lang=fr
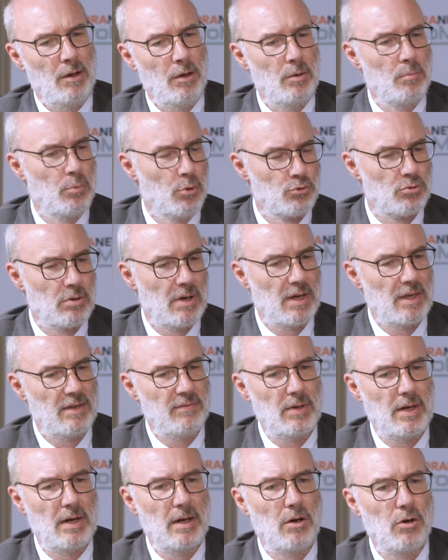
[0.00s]
Euh, bonsoir
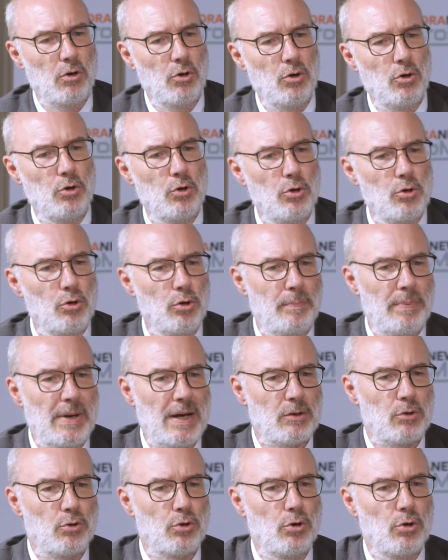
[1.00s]
Yves. Alors le, le
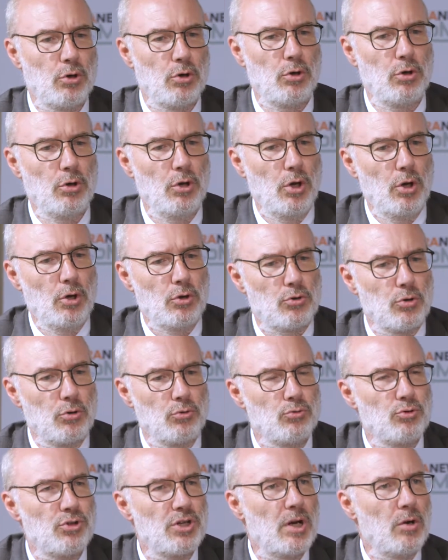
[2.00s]
parc que
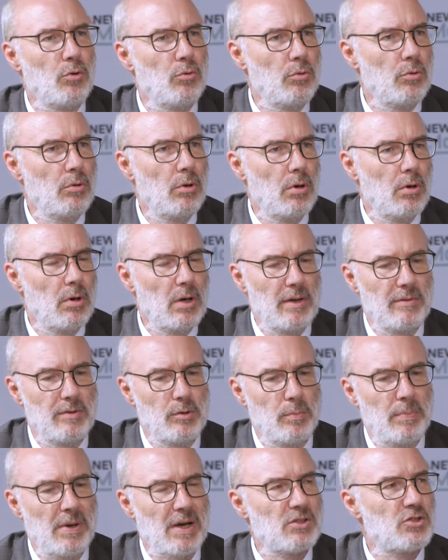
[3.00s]
nous gérons à la
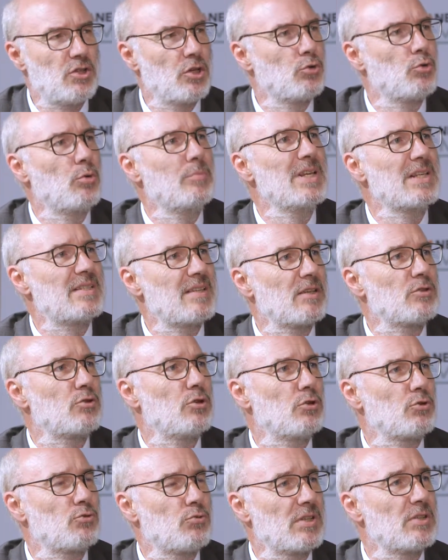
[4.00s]
ville de Paris c'est
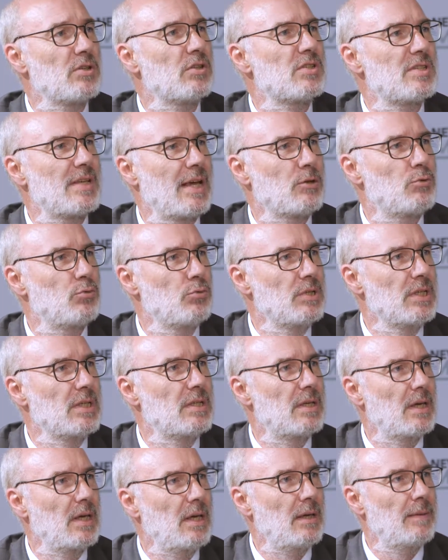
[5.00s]
2565
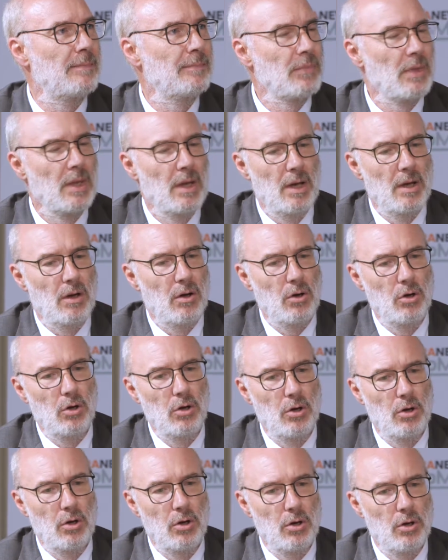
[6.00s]
unités.
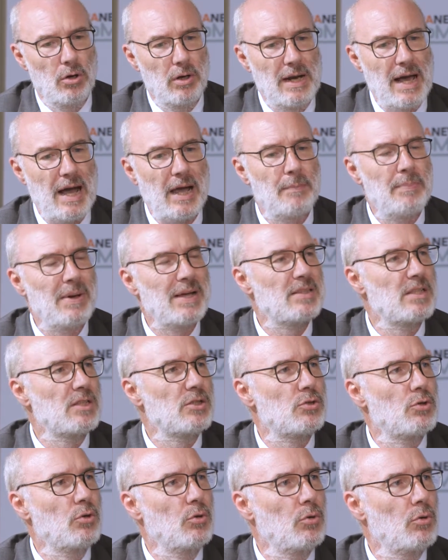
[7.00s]
Euh, la
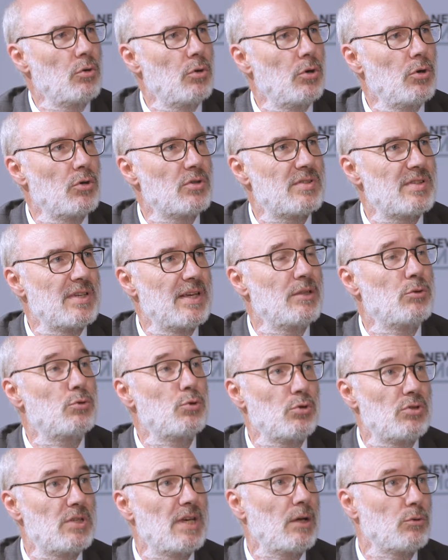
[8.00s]
répartition, euh, c'est
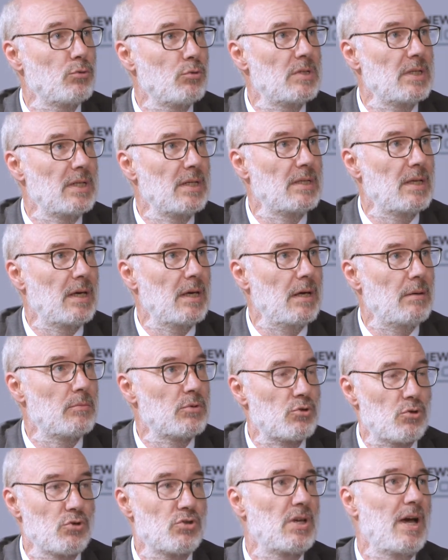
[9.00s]
deux tiers d'utilitaires,
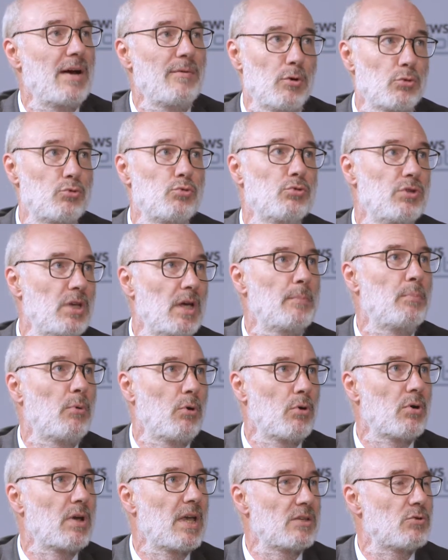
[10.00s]
parce que c'est avant tout des
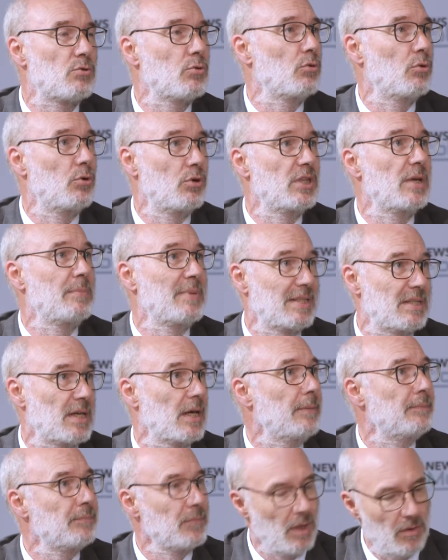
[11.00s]
prolongations euh, des
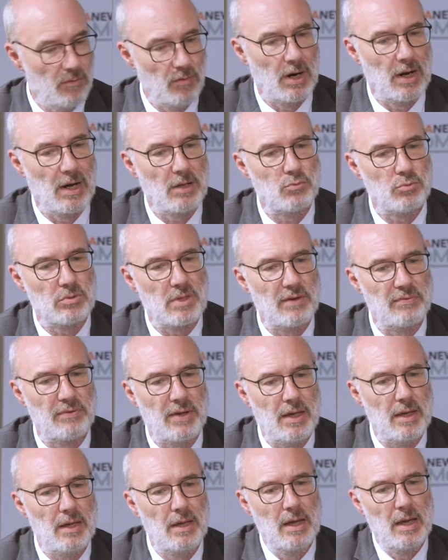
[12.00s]
métiers. Voilà, tout à
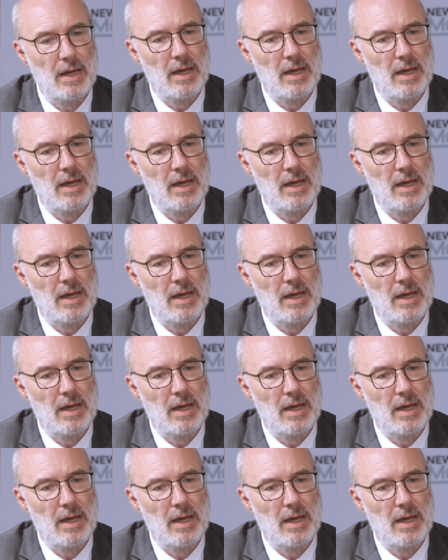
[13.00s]
fait.